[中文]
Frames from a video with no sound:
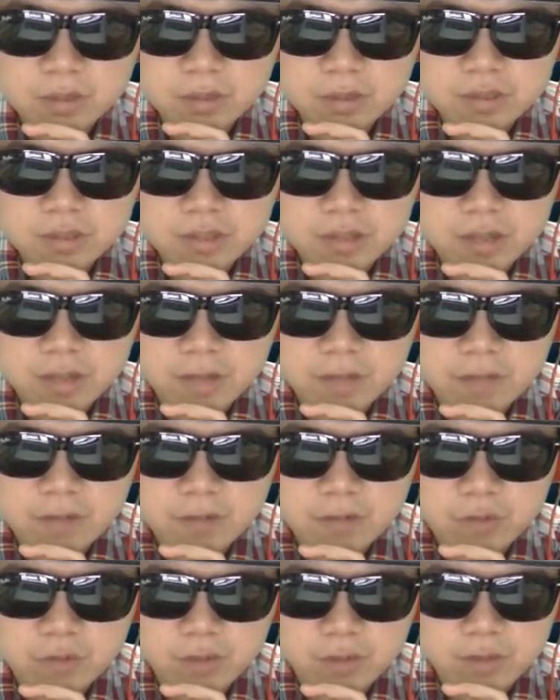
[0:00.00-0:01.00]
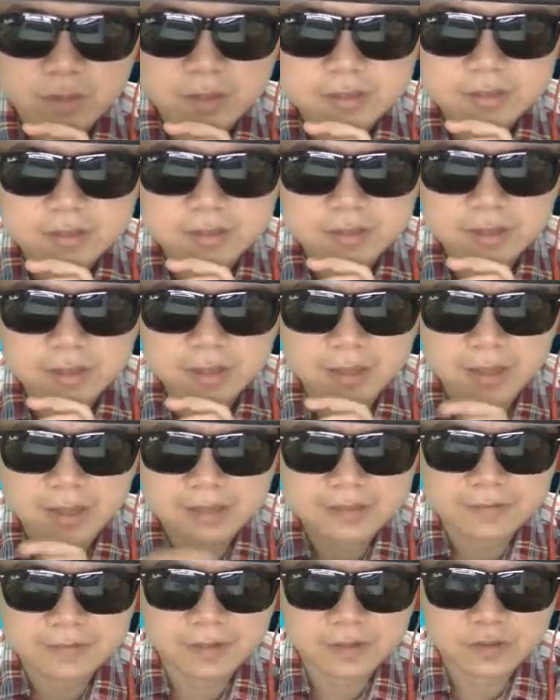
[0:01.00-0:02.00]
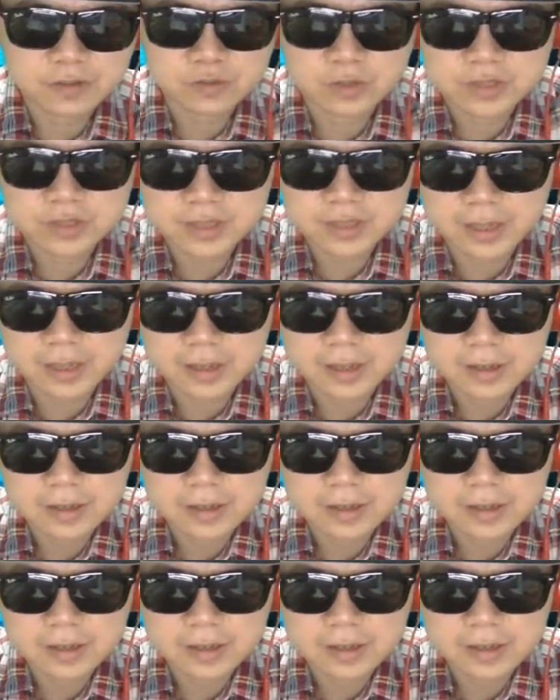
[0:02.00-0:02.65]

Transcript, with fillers: 想要放短，但是呢，还是放出了界，